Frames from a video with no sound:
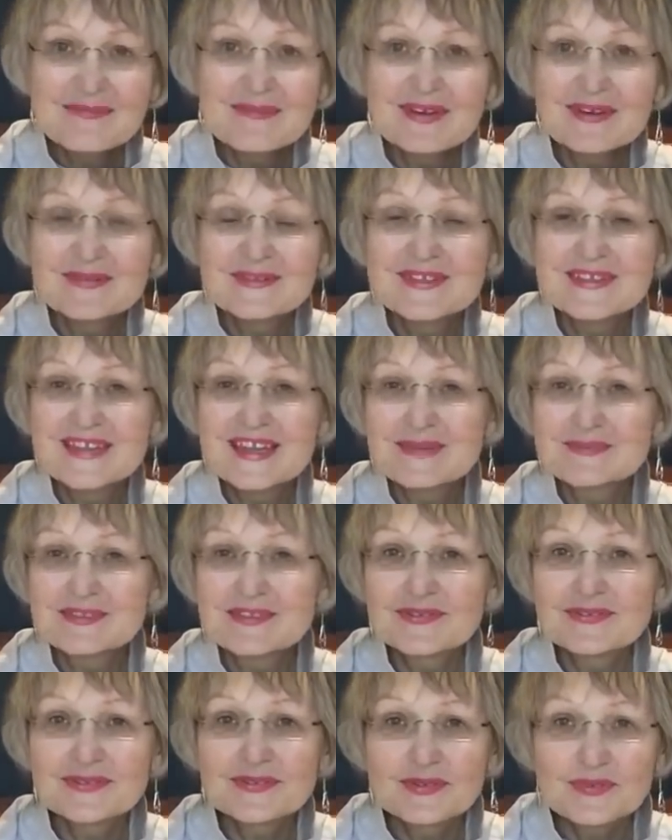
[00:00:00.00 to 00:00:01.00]
Мы узнаем,
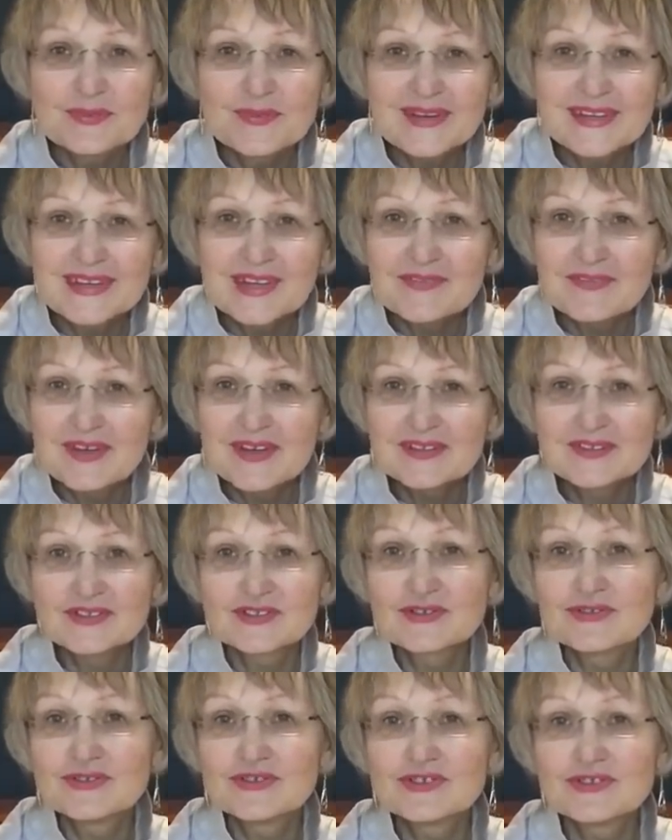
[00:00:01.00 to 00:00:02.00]
что он думает о вас,
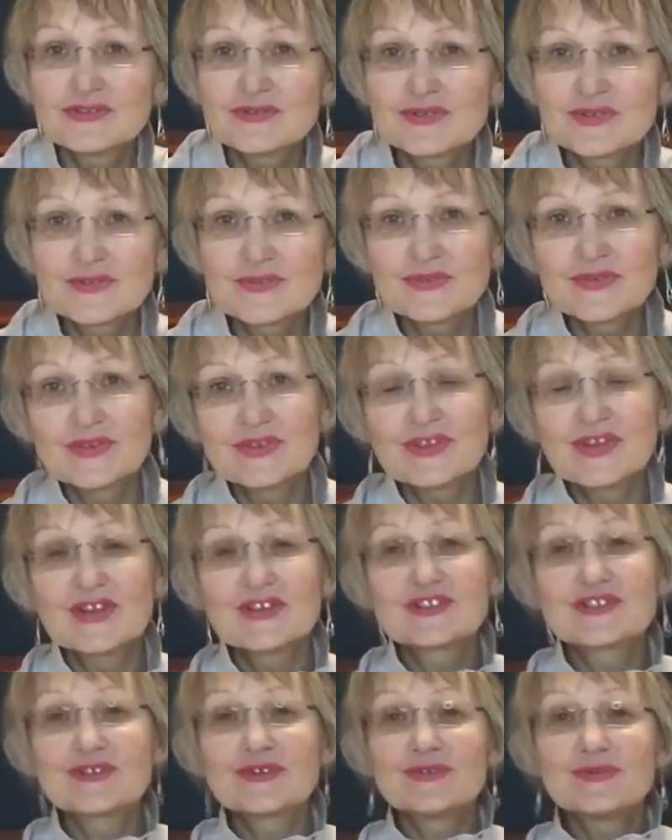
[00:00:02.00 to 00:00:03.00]
что он чувствует,
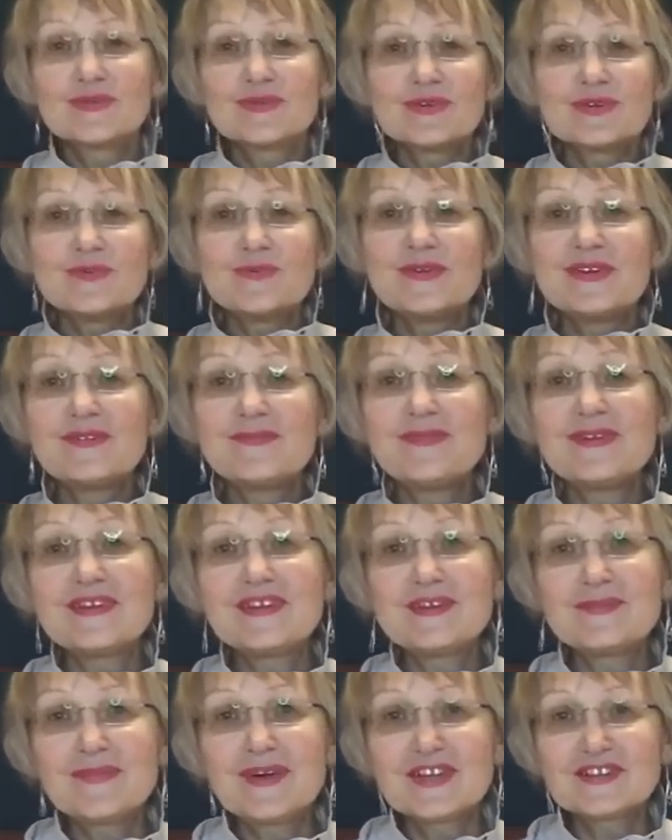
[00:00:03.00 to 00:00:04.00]
что он будет
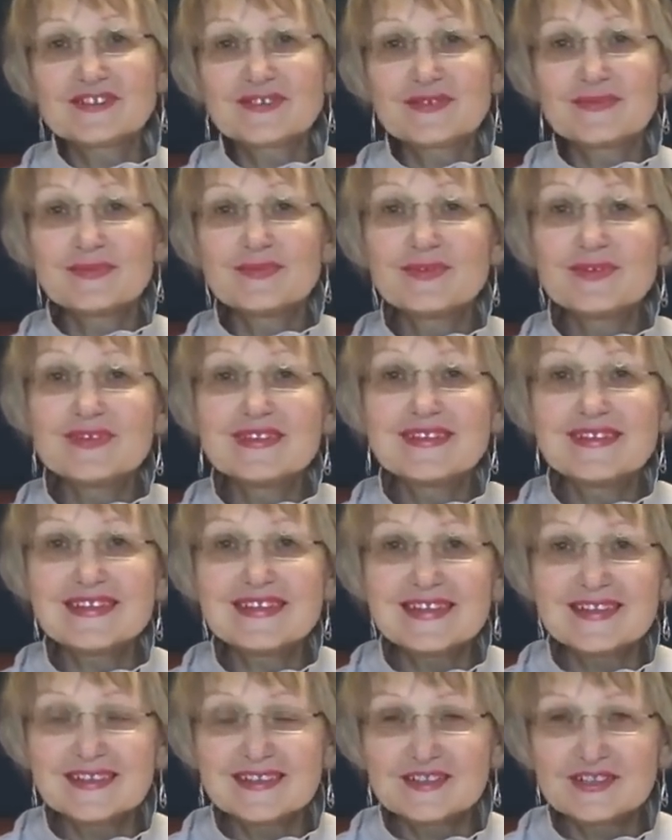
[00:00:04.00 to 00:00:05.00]
предпринимать, что он будет
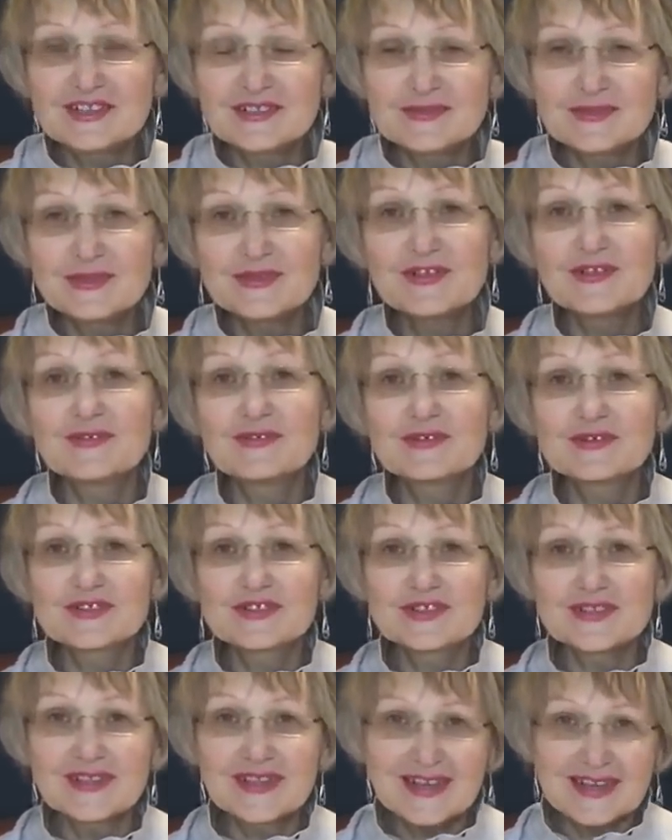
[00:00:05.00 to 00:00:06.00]
делать, чего от него
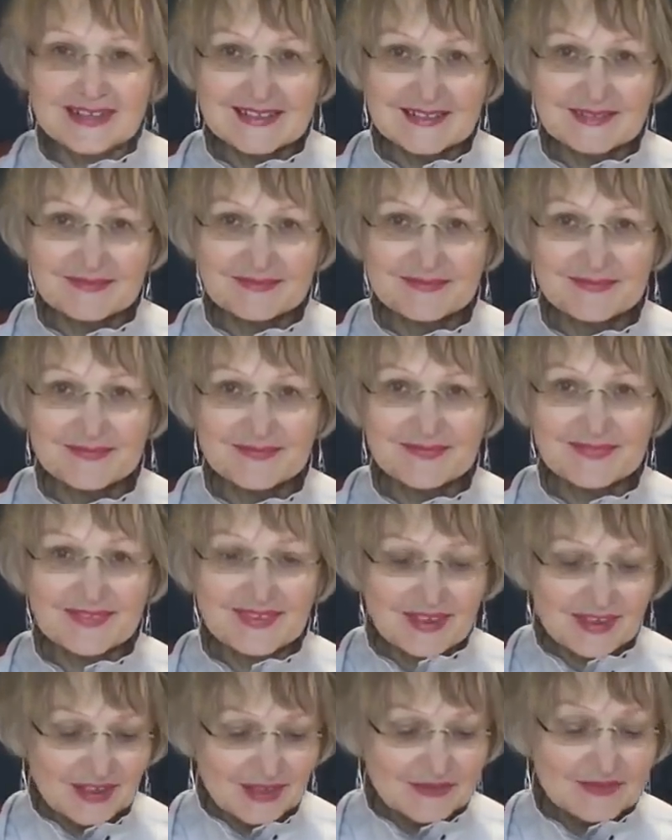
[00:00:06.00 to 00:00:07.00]
ожидать.
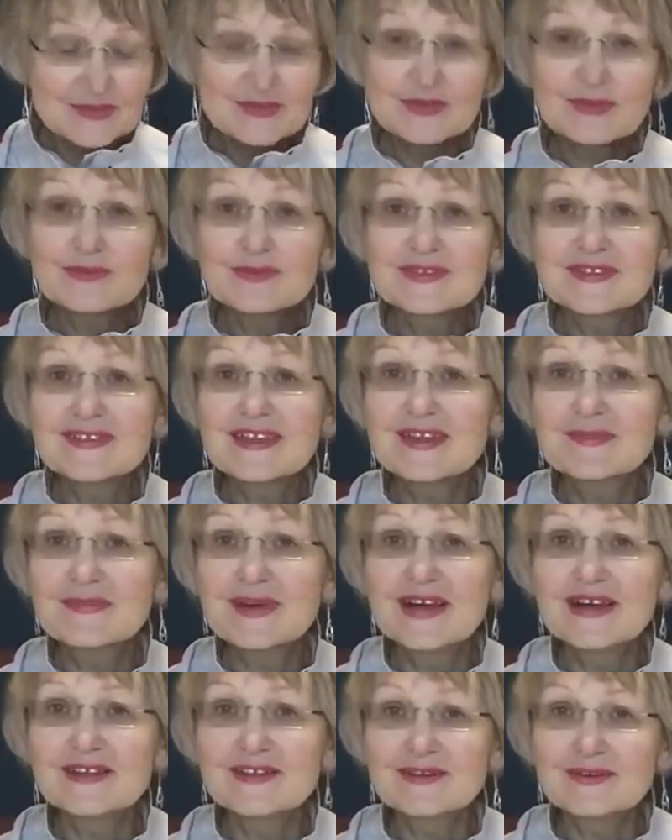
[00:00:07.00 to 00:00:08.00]
Все
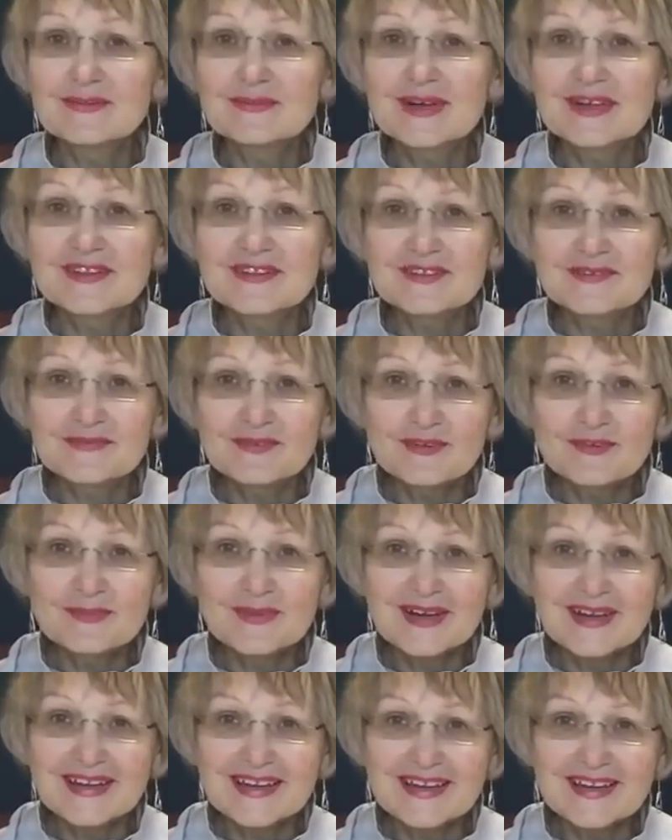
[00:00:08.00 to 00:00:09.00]
узнаем о нем, о
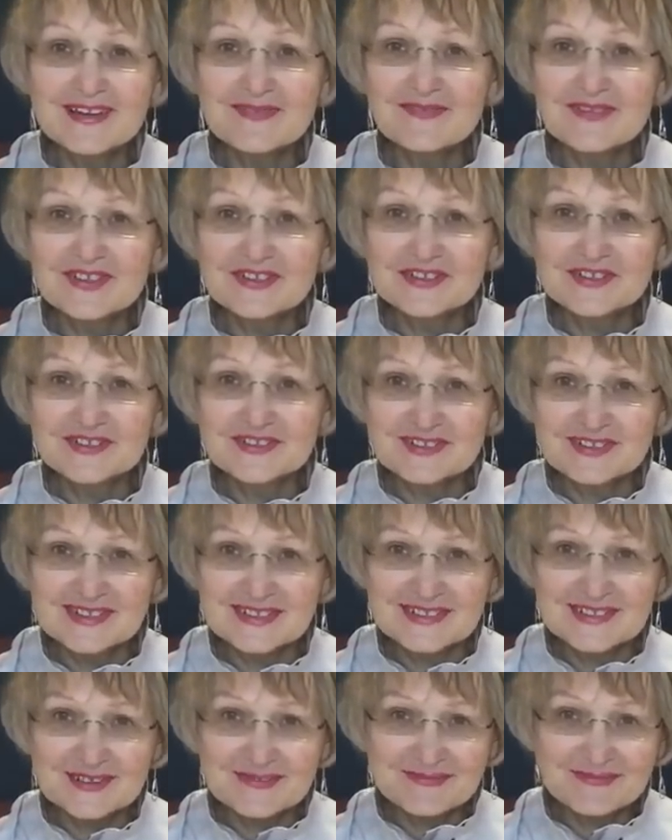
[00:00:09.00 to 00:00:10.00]
трифовом короле в вашей
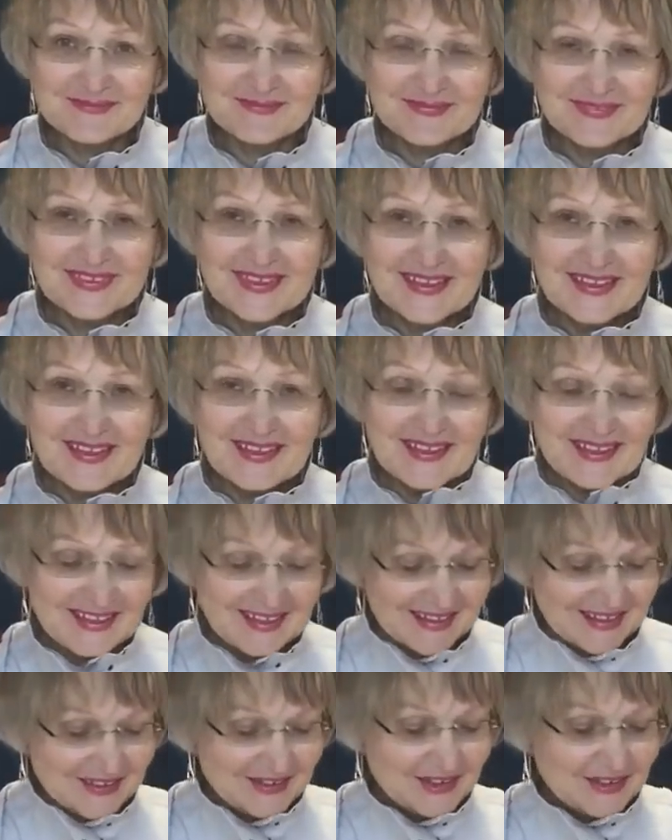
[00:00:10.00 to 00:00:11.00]
жизни –
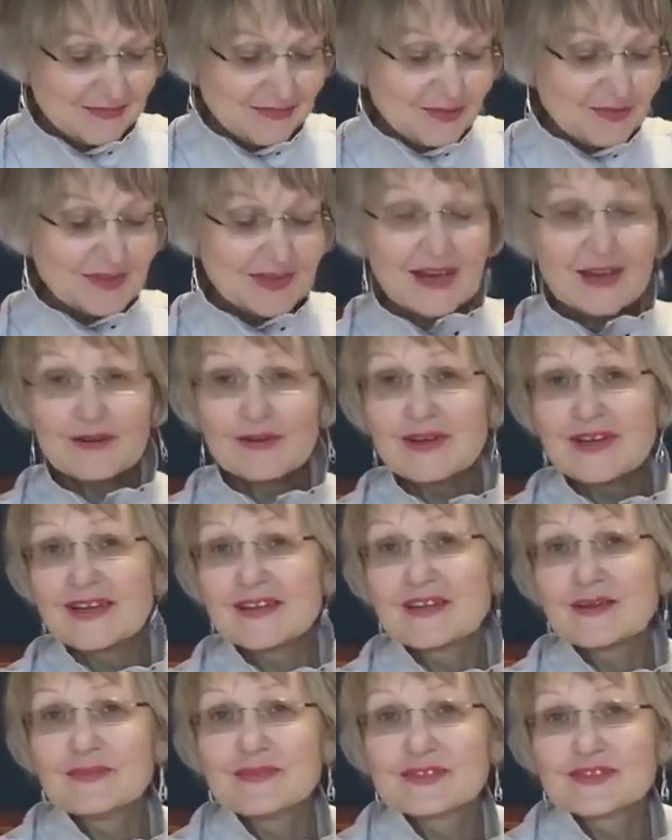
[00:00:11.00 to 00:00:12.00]
Трифовый король –
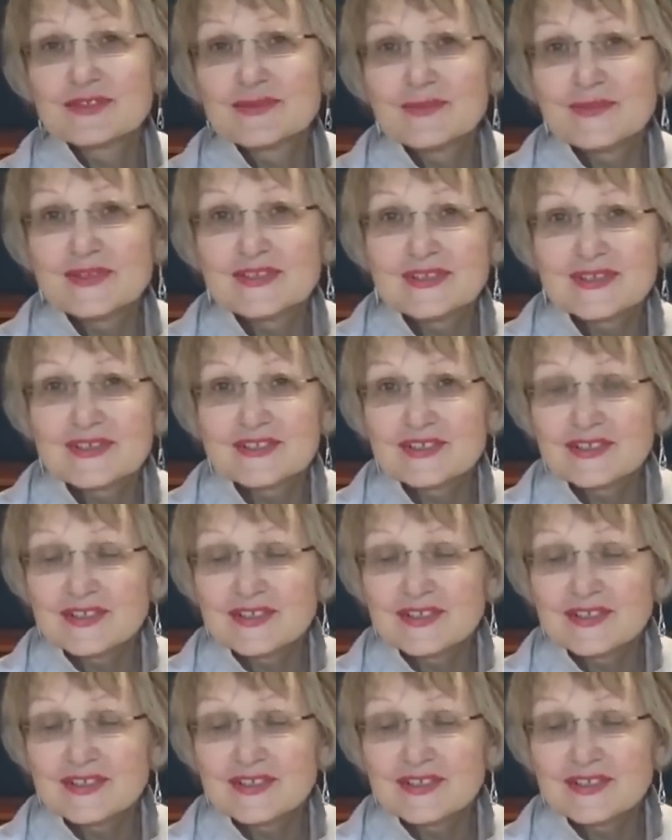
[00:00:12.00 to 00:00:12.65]
это может быть